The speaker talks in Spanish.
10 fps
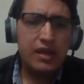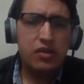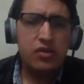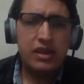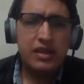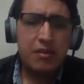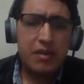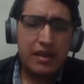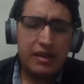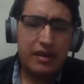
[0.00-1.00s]
en una
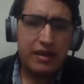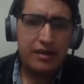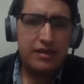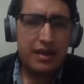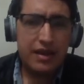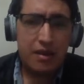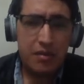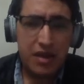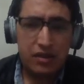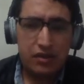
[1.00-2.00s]
etapa de
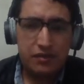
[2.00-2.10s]
entrenamiento.